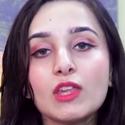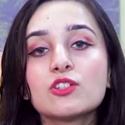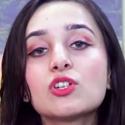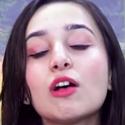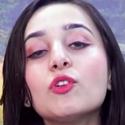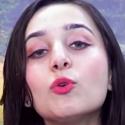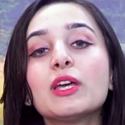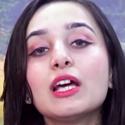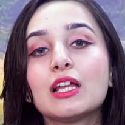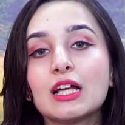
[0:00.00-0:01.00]
चावलों
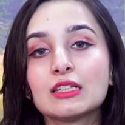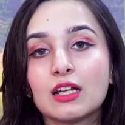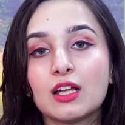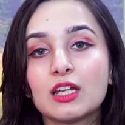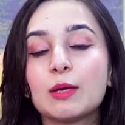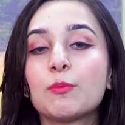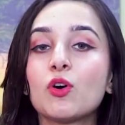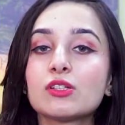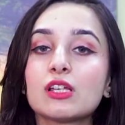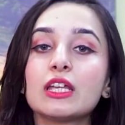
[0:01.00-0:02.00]
में अल्लाह ताला ने
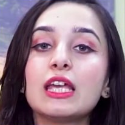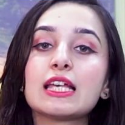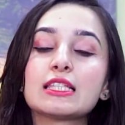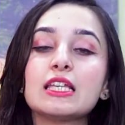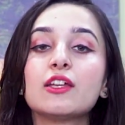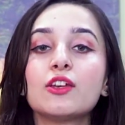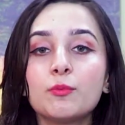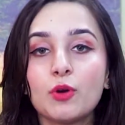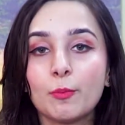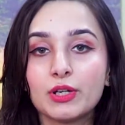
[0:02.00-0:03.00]
बहुत सारी ऐसी हिडन
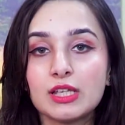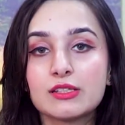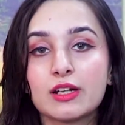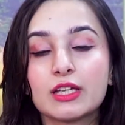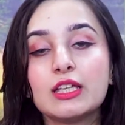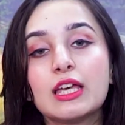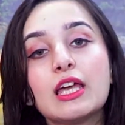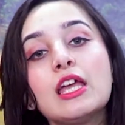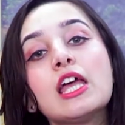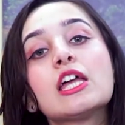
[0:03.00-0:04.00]
प्रॉपर्टीज़ रखी
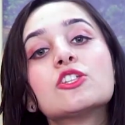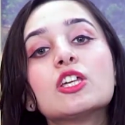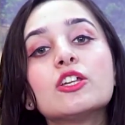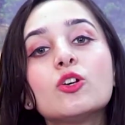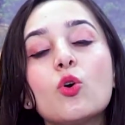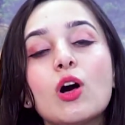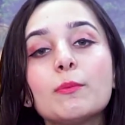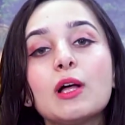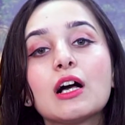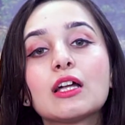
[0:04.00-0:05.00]
हैं जिनको
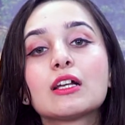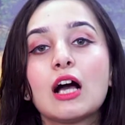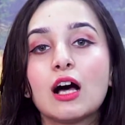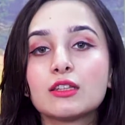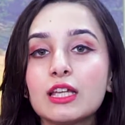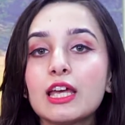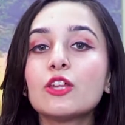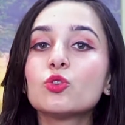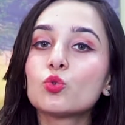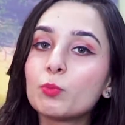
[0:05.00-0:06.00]
हम अगर खाते
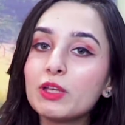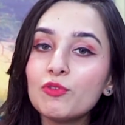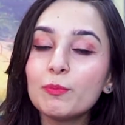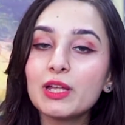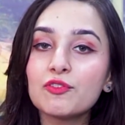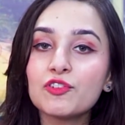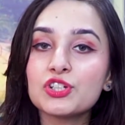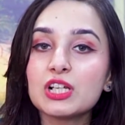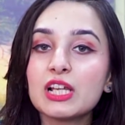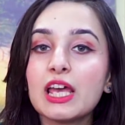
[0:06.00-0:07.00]
हैं तो भी वो
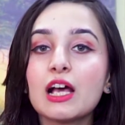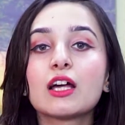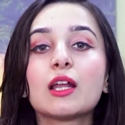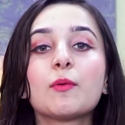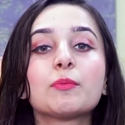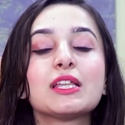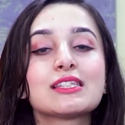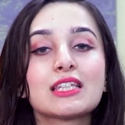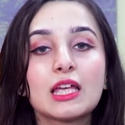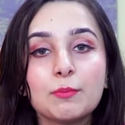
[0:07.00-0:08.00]
बेनिफिशियल हैं अगर हम अपनी
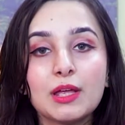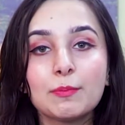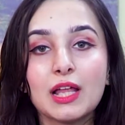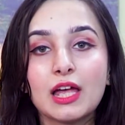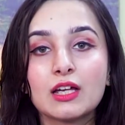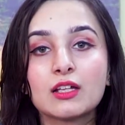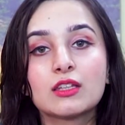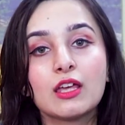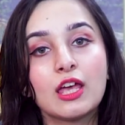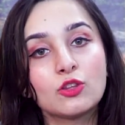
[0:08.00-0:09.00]
स्किन पे अप्लाई
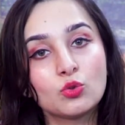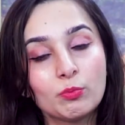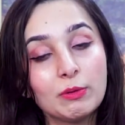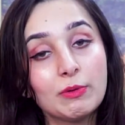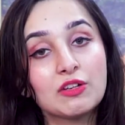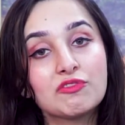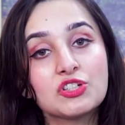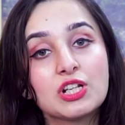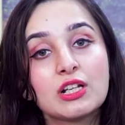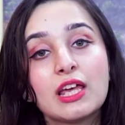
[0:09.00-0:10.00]
करते हैं तो भी
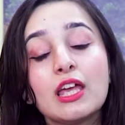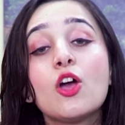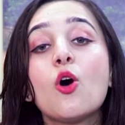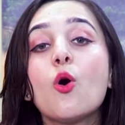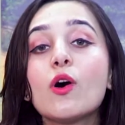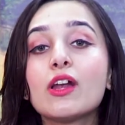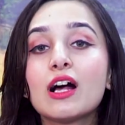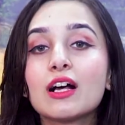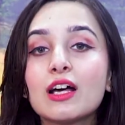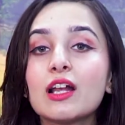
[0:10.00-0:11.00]
बेनिफिशियल हैं और
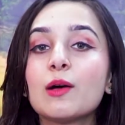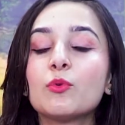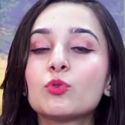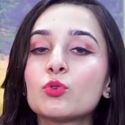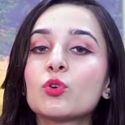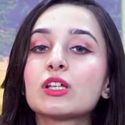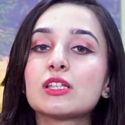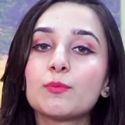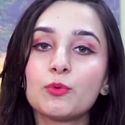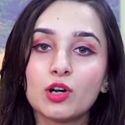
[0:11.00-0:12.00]
अगर हम उनको
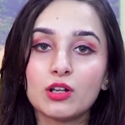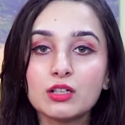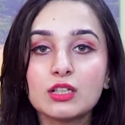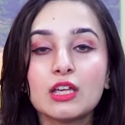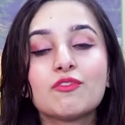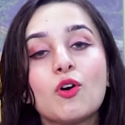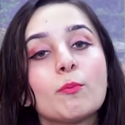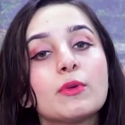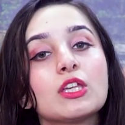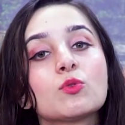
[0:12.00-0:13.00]
किसी प्रोडक्ट की
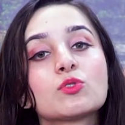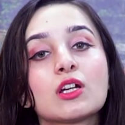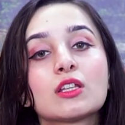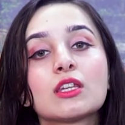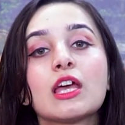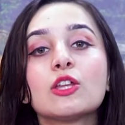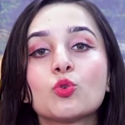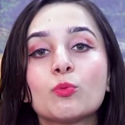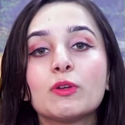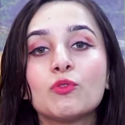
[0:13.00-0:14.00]
फॉर्म में यूज़ करते हैं
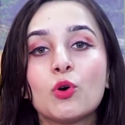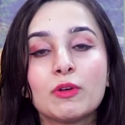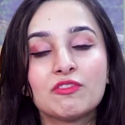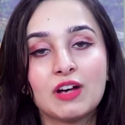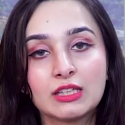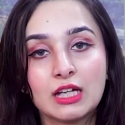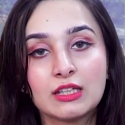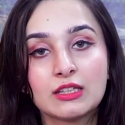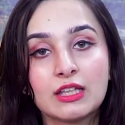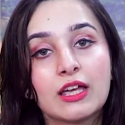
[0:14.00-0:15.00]
तो भी वो हमें फ़ायदा
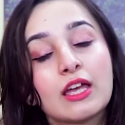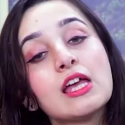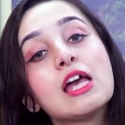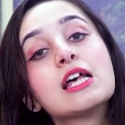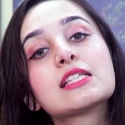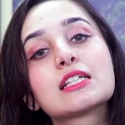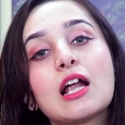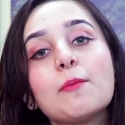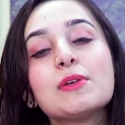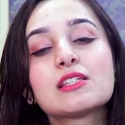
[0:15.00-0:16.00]
देते हैं
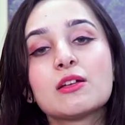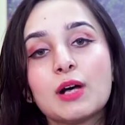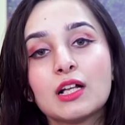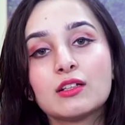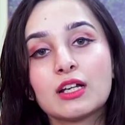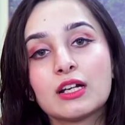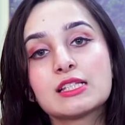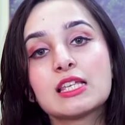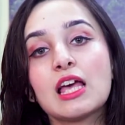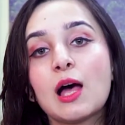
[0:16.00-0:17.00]
स्क्रब इस्तेमाल करने
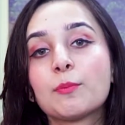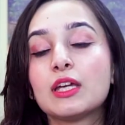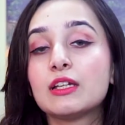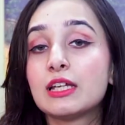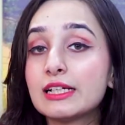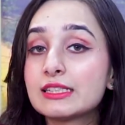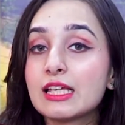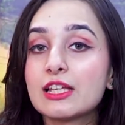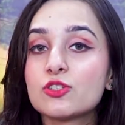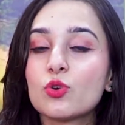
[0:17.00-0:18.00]
से आपकी डेड
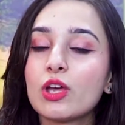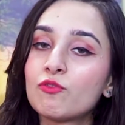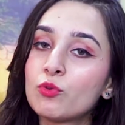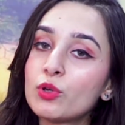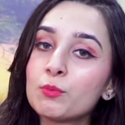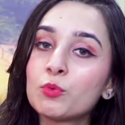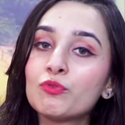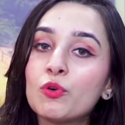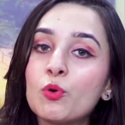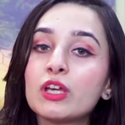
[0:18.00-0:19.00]
स्किन जो है वो
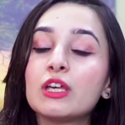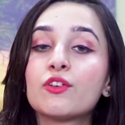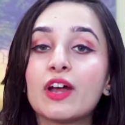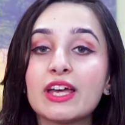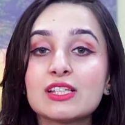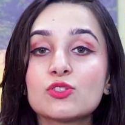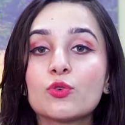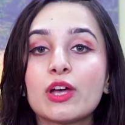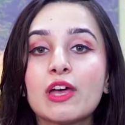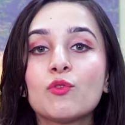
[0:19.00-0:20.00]
रिमूव होगी राइस
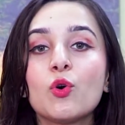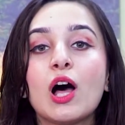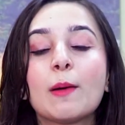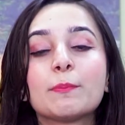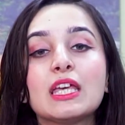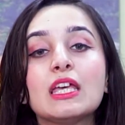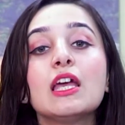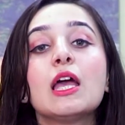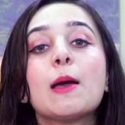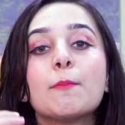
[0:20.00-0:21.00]
जो है वो आपकी
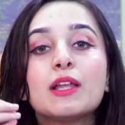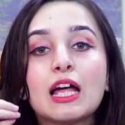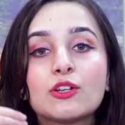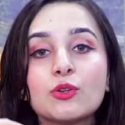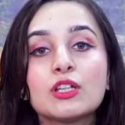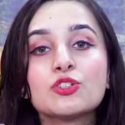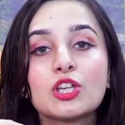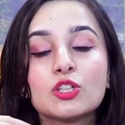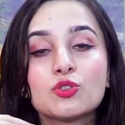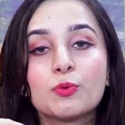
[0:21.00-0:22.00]
मिलाटोनिन
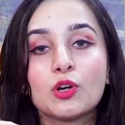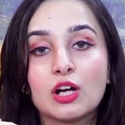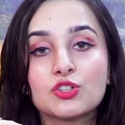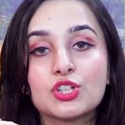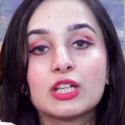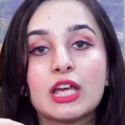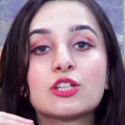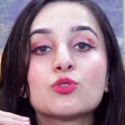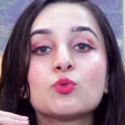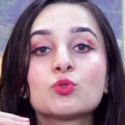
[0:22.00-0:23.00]
की जो प्रोडक्शन है
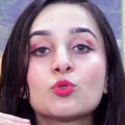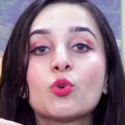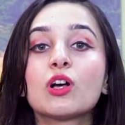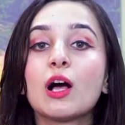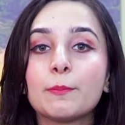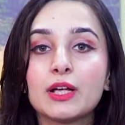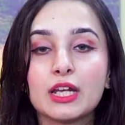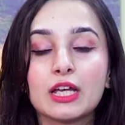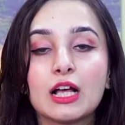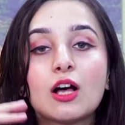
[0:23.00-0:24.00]
जो उसको कम
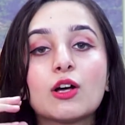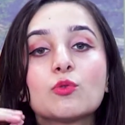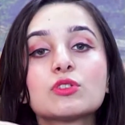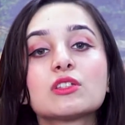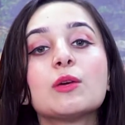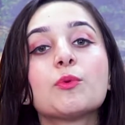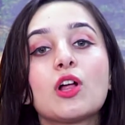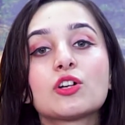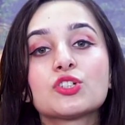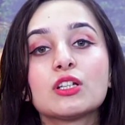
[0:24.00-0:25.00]
करेगा उसकी
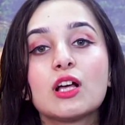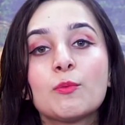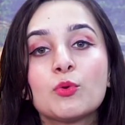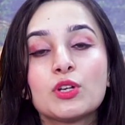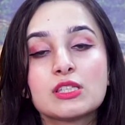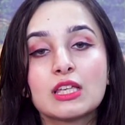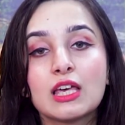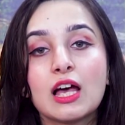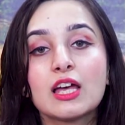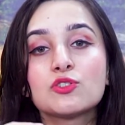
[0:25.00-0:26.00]
प्रोडक्शन कम होने से
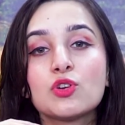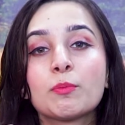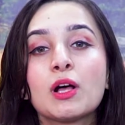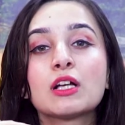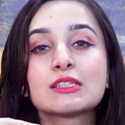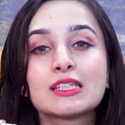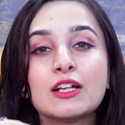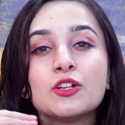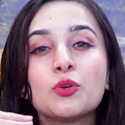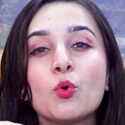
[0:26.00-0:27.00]
क्या है जो आपका
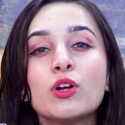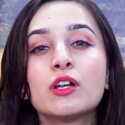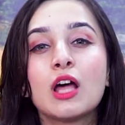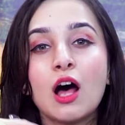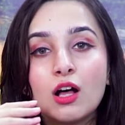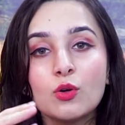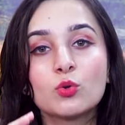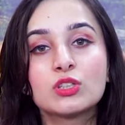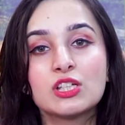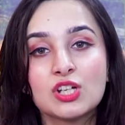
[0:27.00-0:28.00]
स्किन टोन डार्क
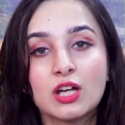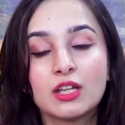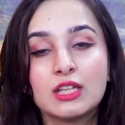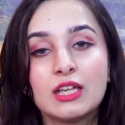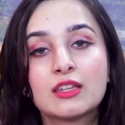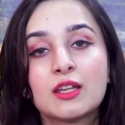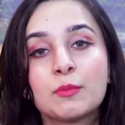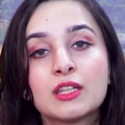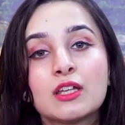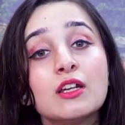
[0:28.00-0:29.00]
होती जा रही है दिन
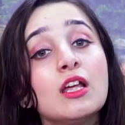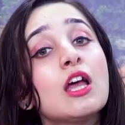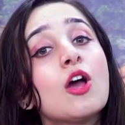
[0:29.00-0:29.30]
ब दिन